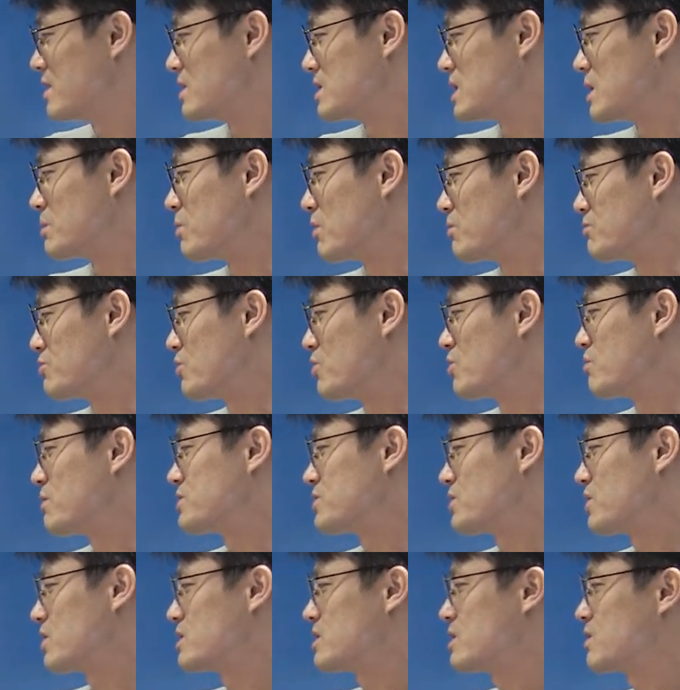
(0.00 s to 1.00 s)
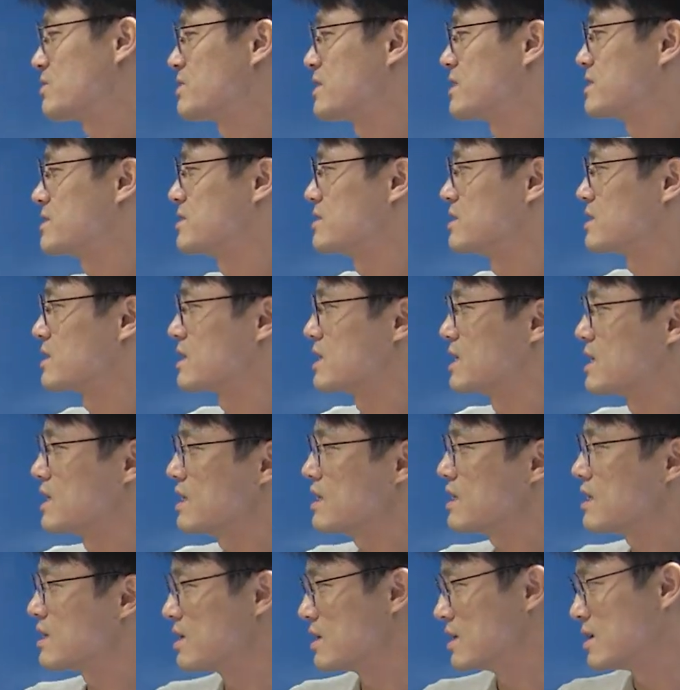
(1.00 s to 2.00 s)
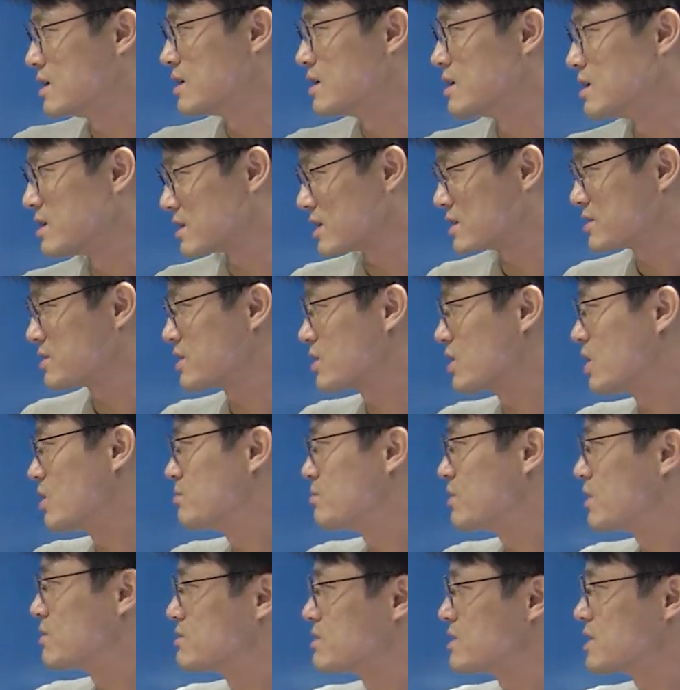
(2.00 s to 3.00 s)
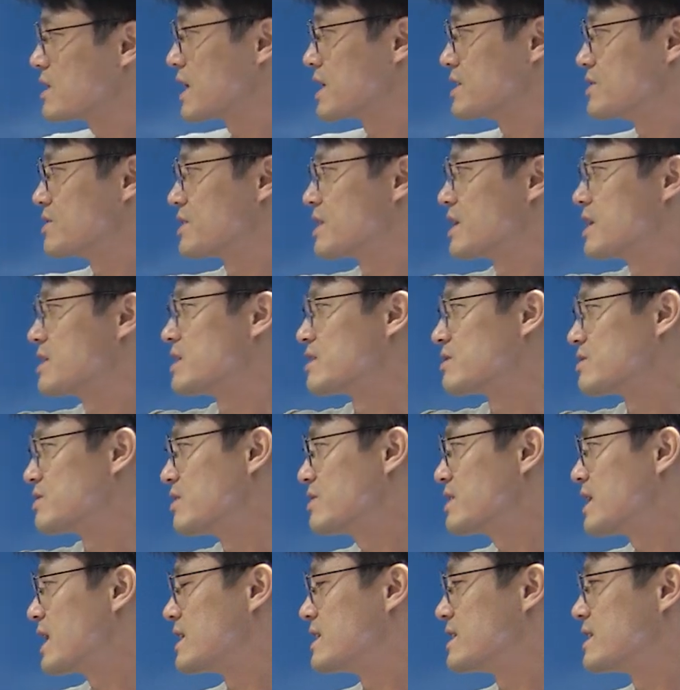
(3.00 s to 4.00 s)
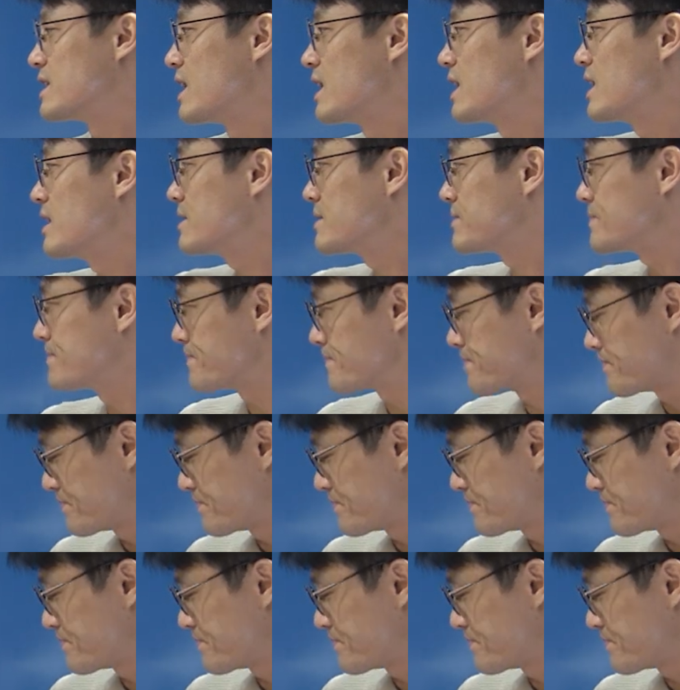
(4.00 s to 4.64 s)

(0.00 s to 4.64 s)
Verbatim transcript: 그냥 법률로만 정한다고 되어 있으니까. 따라서 이 헌법을 개정해야 되는 건 아니다.